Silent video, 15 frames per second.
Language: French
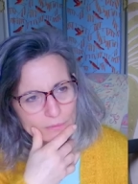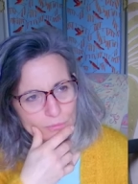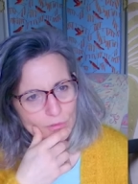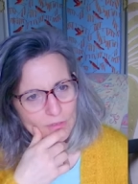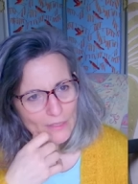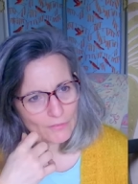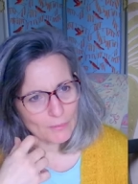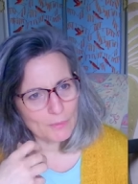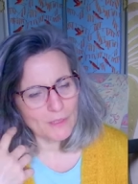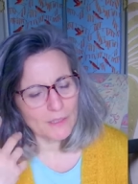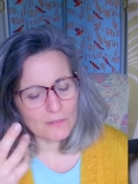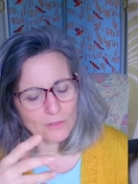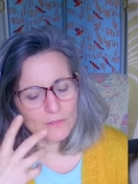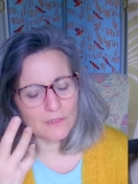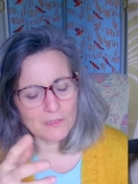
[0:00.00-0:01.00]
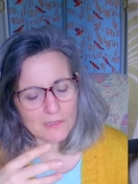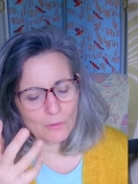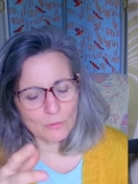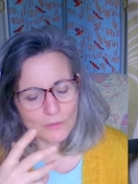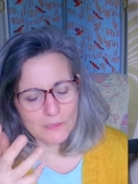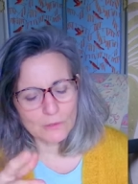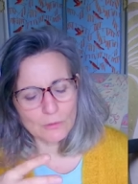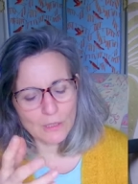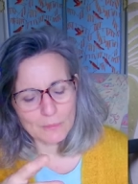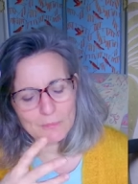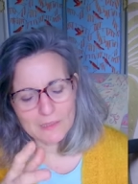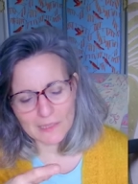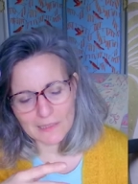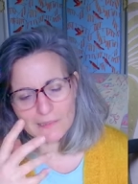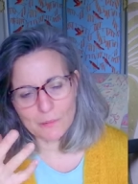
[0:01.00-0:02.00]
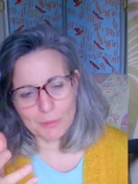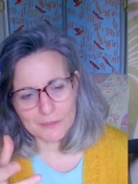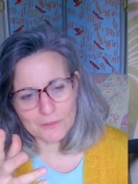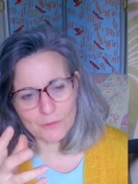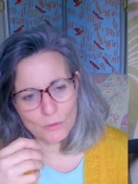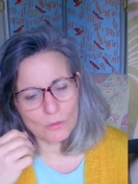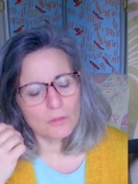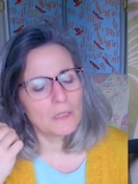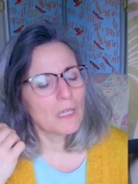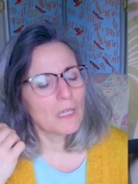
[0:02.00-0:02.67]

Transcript: vous savez bien que si ça continue comme ça, c'est parce que